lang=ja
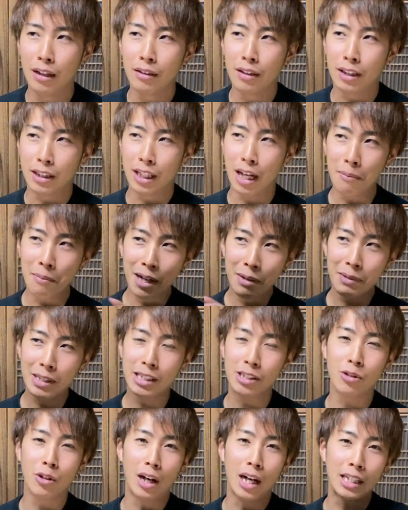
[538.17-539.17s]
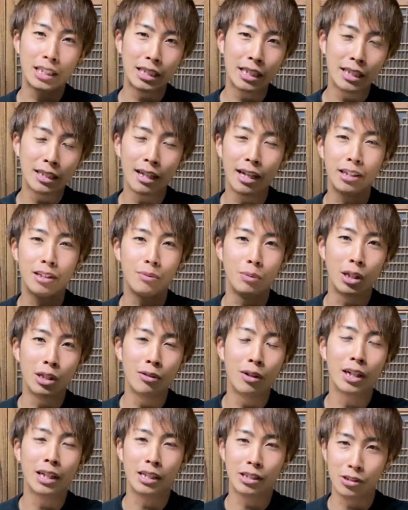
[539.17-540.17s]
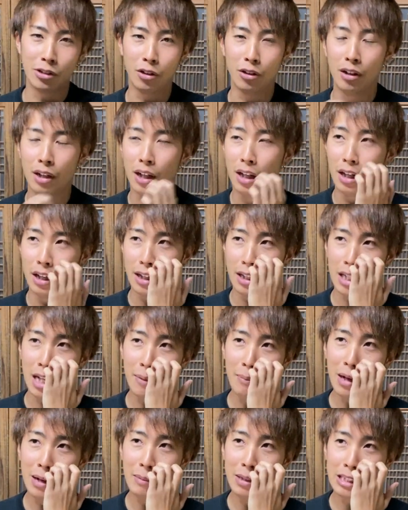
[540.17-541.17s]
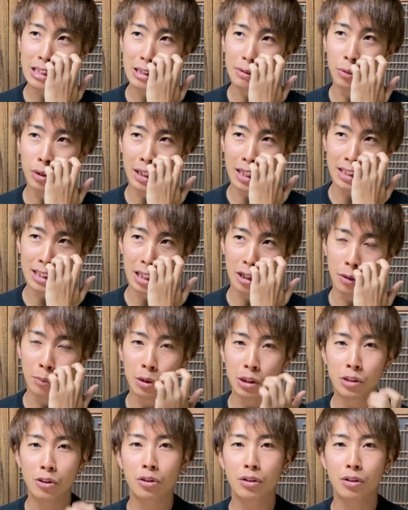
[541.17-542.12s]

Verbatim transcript: 山道を走りたい人もいるわけですよ山道も確かに面白